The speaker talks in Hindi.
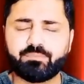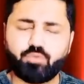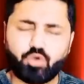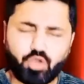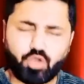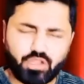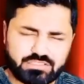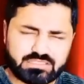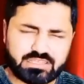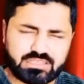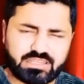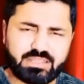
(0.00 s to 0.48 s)

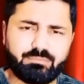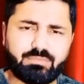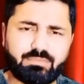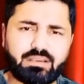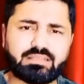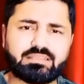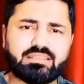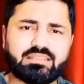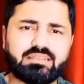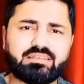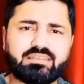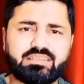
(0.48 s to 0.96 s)
बहुत सारी
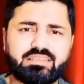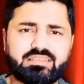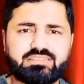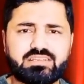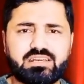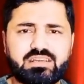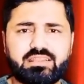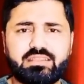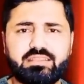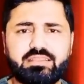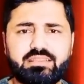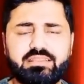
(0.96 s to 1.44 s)
बातें की
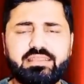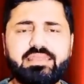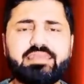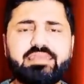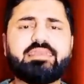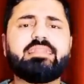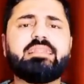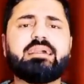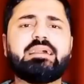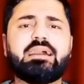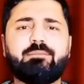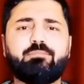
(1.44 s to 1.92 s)
जा रही हैं
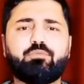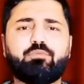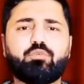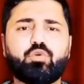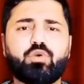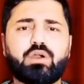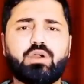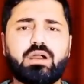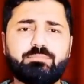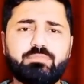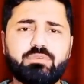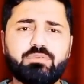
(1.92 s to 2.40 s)
लेकिन
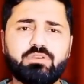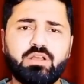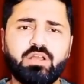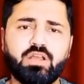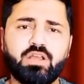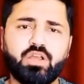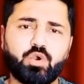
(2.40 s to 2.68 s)
आपको अब